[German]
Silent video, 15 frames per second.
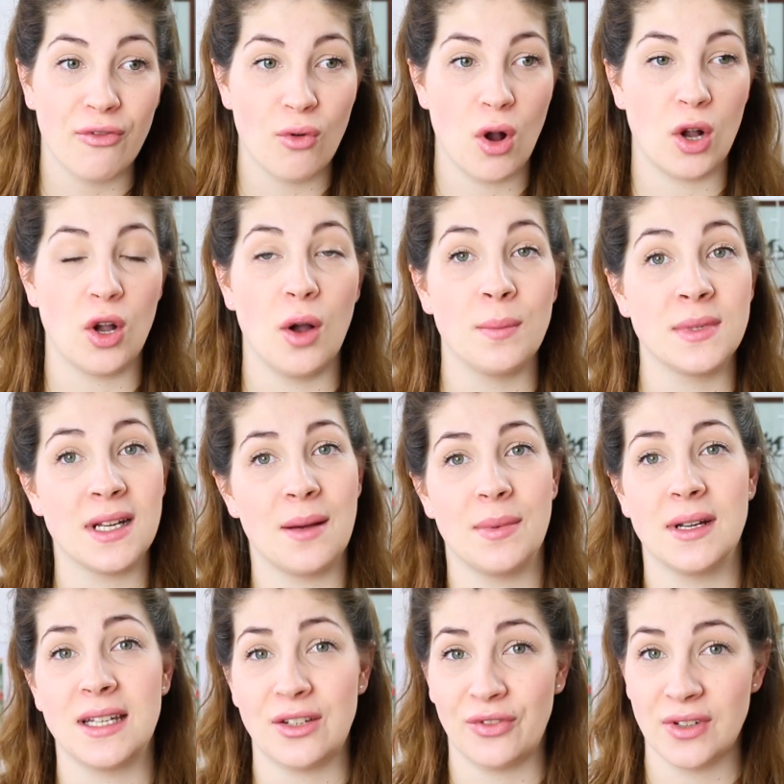vorkommt,
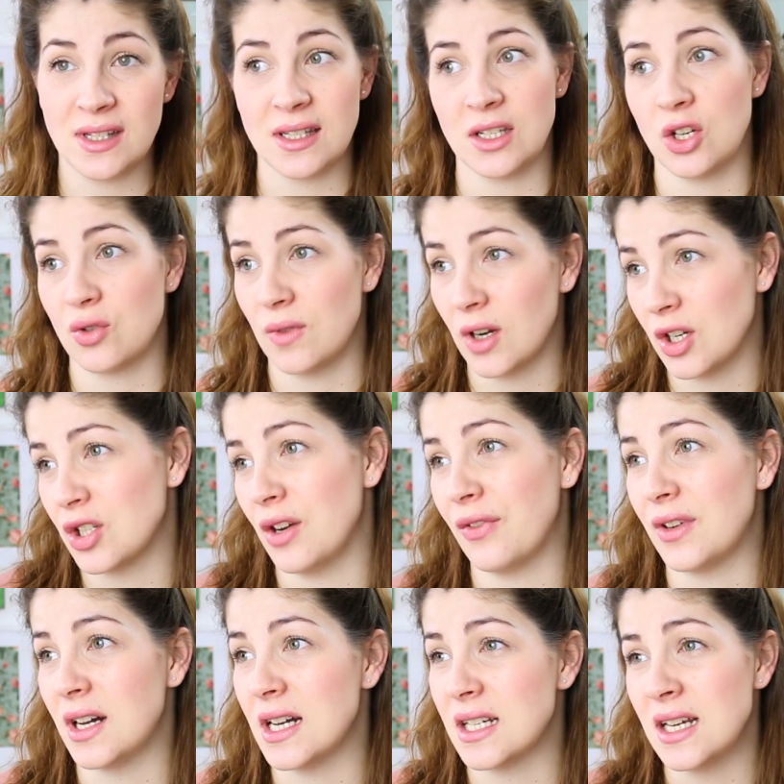aber ich finde es in der
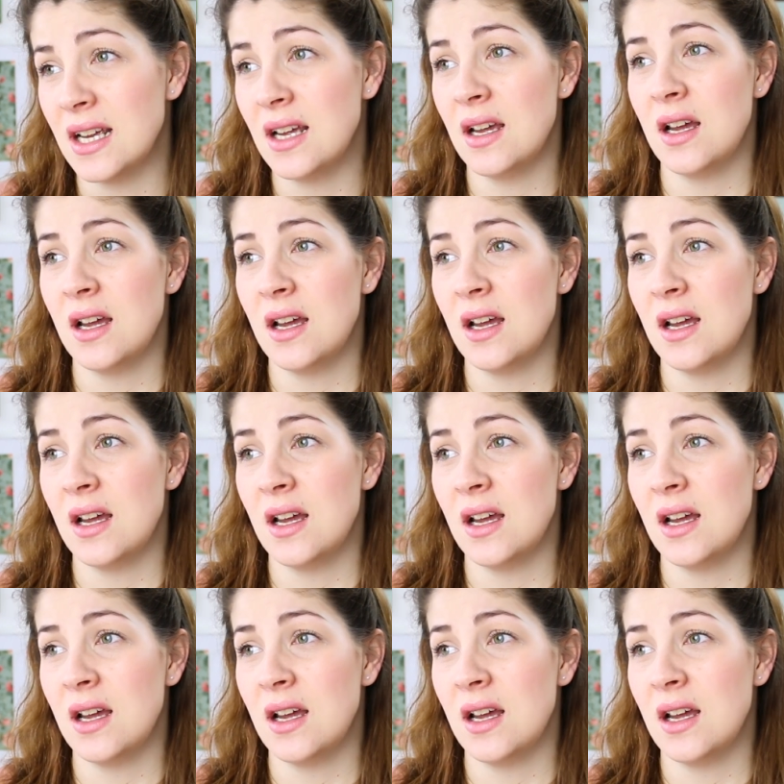Schwangerschaft halt